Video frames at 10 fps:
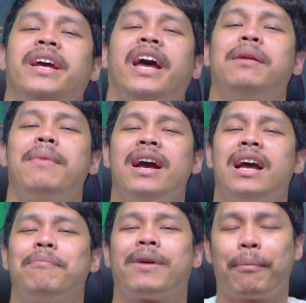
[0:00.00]
นยังไงกันบ้าง
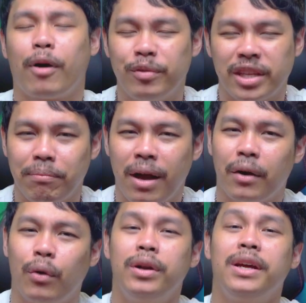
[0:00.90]
ครับกับคอมเซตมา
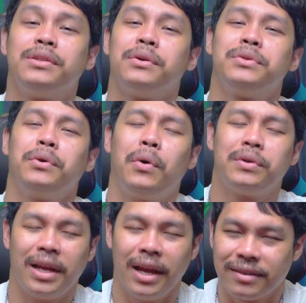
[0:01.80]
รุ
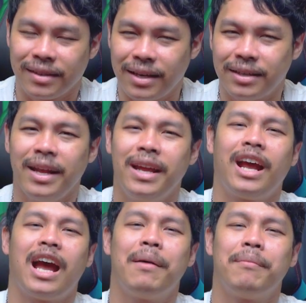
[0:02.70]
10064 เซตนี้
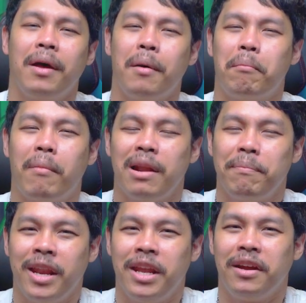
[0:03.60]
นะครับ มัน
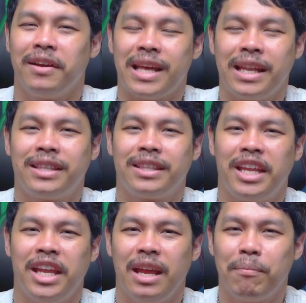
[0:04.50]
เป็นอีกหนึ่งเซต
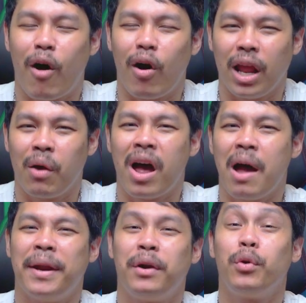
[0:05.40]
ที่บอกเลยว่า
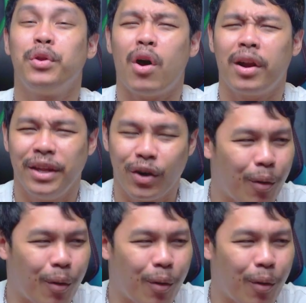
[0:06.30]
เป็นรุ่นยอดนิย